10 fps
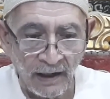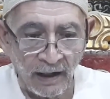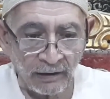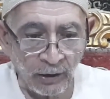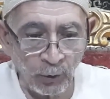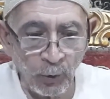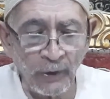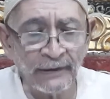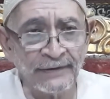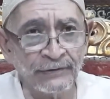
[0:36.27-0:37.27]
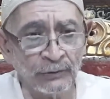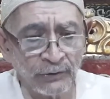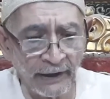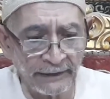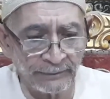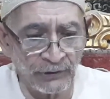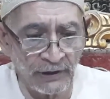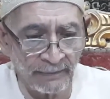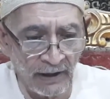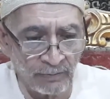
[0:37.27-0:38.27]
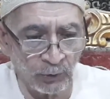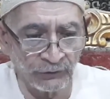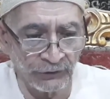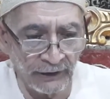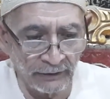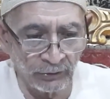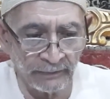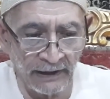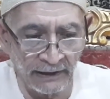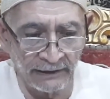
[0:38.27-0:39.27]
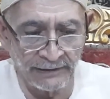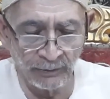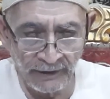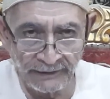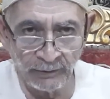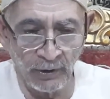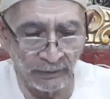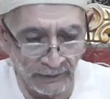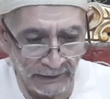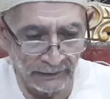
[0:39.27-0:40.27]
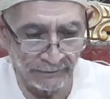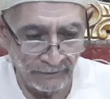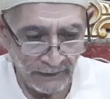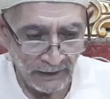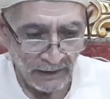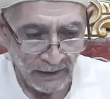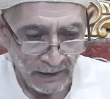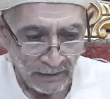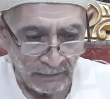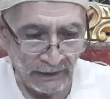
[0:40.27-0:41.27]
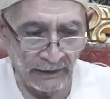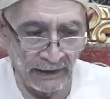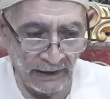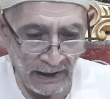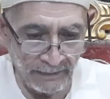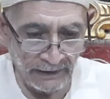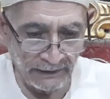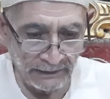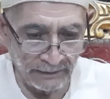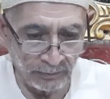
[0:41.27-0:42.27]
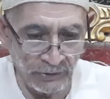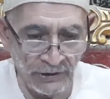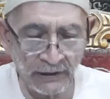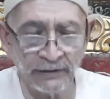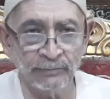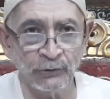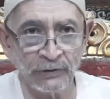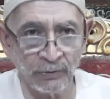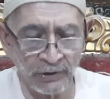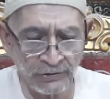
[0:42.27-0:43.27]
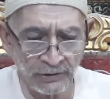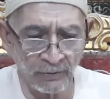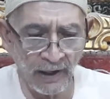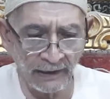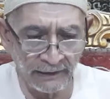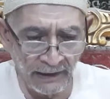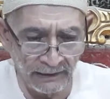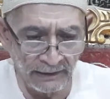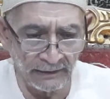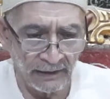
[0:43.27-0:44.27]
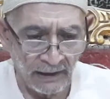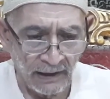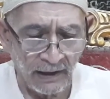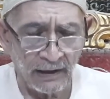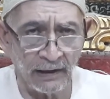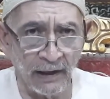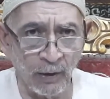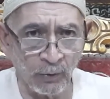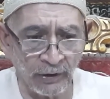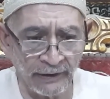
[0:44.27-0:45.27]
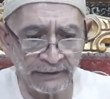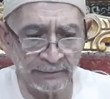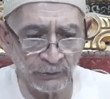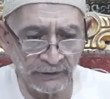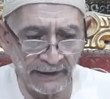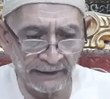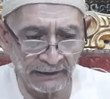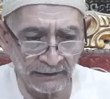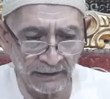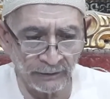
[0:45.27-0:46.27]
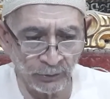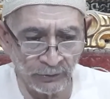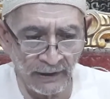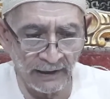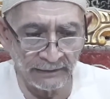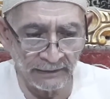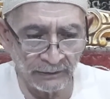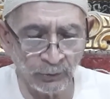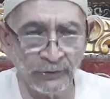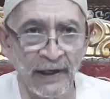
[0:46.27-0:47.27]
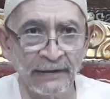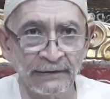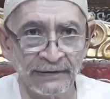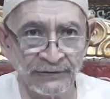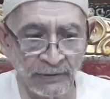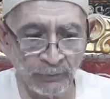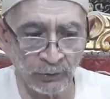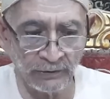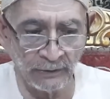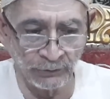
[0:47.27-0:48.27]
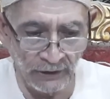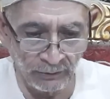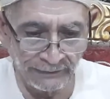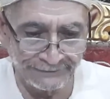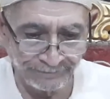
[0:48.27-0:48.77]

الرجل هو الذي يضحي بشبابه وصحته من أجل زوجته وأولاده من خلال عمله بشكل متواصل وأحيانا لأوقات متأخرة دون أن دون أي تذمر أو شكوى